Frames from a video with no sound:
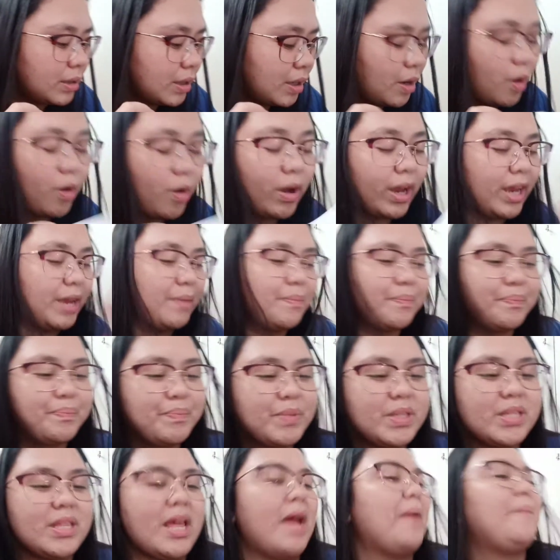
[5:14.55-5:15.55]
Uh, okay,
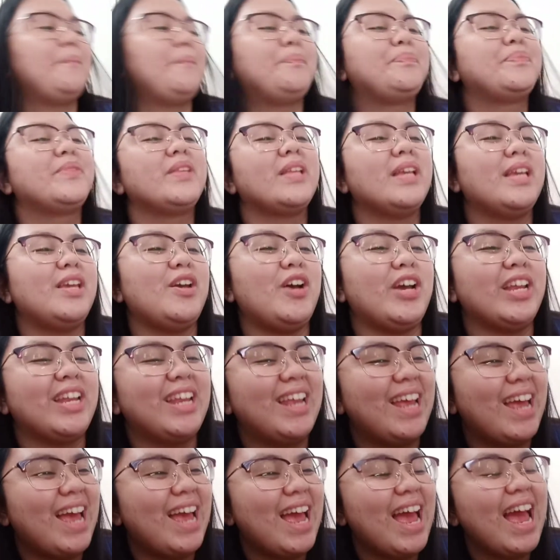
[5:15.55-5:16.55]
stop. Yun.
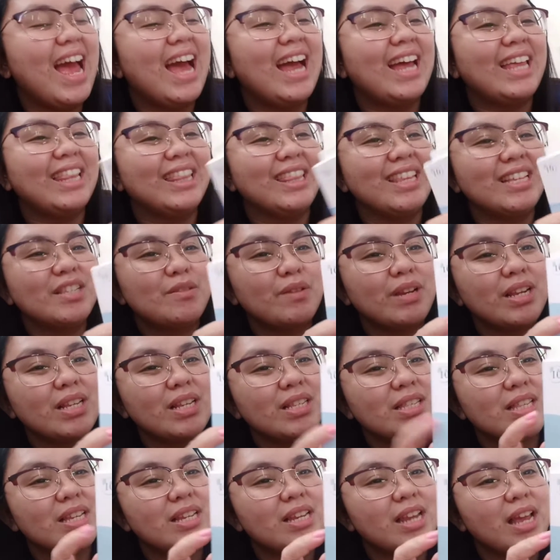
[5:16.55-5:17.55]
This one
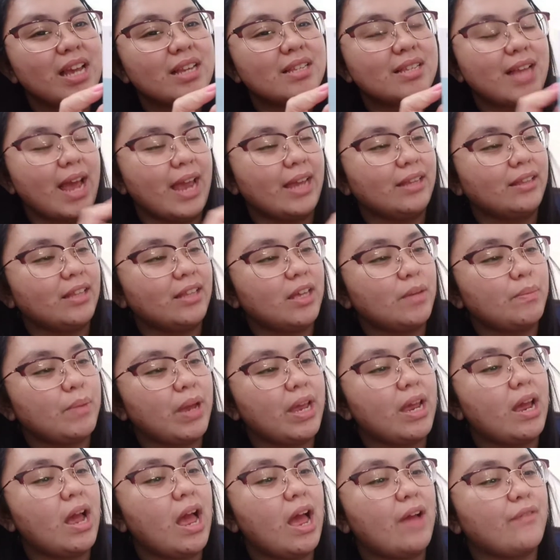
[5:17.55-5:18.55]
is the next
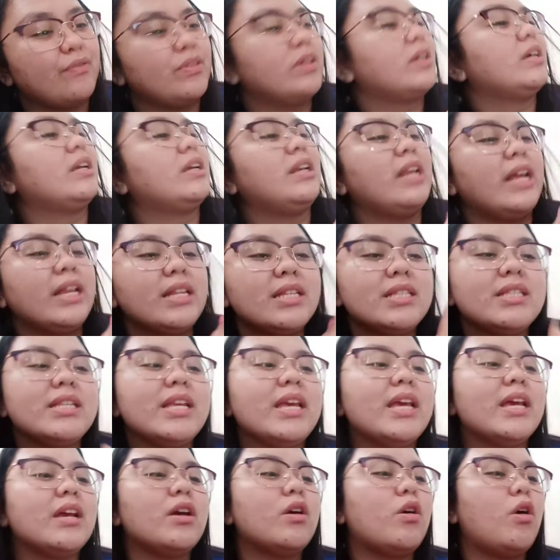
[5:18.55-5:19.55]
item. I have the
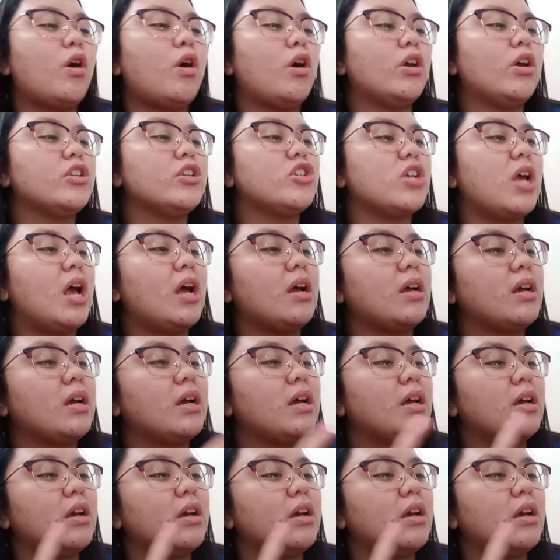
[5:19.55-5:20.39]
Cleansing Konjac,